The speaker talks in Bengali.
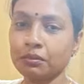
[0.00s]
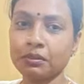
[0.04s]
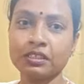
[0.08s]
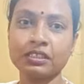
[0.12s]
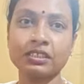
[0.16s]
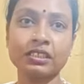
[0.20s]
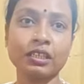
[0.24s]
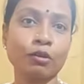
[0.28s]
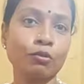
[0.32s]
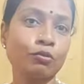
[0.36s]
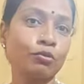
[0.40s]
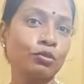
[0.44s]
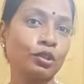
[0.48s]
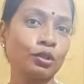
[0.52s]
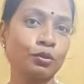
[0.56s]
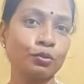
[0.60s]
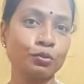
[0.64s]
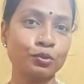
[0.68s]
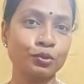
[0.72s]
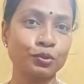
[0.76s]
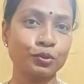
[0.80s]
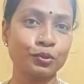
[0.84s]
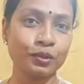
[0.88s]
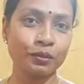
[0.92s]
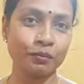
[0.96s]
টিভির সাউন্ডটা
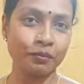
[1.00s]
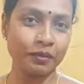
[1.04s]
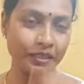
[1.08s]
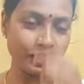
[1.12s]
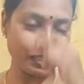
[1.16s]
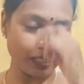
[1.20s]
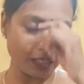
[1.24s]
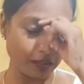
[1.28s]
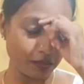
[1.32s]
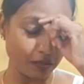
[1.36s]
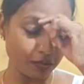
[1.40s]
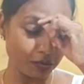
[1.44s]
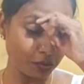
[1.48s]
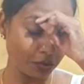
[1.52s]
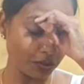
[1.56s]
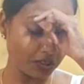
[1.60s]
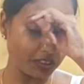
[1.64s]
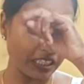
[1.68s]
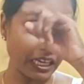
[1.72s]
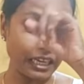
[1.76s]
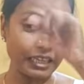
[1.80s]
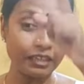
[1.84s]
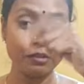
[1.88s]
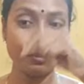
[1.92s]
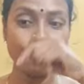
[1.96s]
হুট করে বেড়ে গেল সো
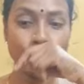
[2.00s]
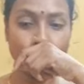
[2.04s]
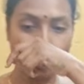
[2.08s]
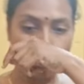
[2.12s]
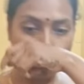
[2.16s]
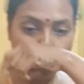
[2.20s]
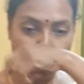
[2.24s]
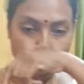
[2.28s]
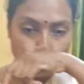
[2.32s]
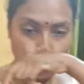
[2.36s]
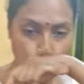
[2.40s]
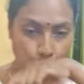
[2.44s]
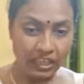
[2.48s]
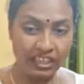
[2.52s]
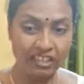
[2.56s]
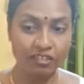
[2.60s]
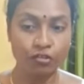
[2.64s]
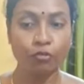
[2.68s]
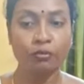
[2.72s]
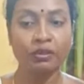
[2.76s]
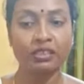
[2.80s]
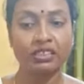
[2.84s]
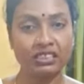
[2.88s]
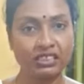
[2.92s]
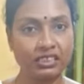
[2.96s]
যাই হোক
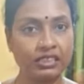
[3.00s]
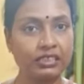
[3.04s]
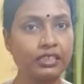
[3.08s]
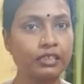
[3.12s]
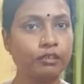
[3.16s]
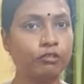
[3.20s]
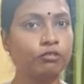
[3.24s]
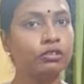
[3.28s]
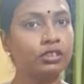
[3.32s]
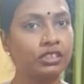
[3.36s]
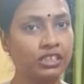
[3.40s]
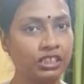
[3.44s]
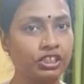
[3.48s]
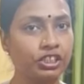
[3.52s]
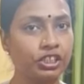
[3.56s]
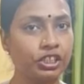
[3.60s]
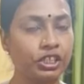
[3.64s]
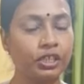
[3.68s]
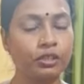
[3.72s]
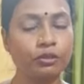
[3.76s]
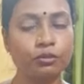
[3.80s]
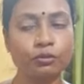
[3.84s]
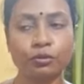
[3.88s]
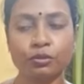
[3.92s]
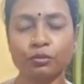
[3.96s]
তোমাদের সাথে এখন যেটা
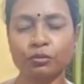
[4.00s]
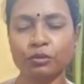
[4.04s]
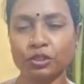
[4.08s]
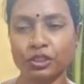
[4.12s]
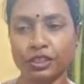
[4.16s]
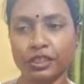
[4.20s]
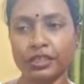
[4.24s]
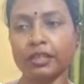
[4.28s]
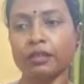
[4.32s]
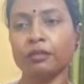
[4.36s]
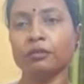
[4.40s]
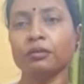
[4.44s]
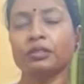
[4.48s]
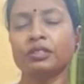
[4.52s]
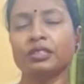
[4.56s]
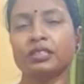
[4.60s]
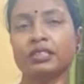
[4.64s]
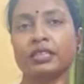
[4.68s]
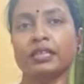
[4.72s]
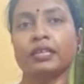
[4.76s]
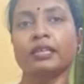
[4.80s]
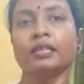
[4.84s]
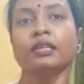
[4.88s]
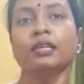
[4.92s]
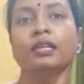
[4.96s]
শেয়ার করব সেটা
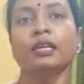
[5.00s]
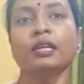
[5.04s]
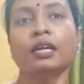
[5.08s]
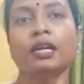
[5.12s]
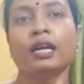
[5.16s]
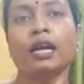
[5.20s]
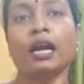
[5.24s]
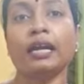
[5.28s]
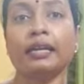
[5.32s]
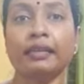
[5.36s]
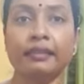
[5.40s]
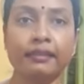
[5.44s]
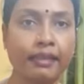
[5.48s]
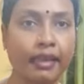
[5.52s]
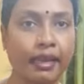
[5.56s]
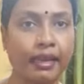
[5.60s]
হচ্ছে আগে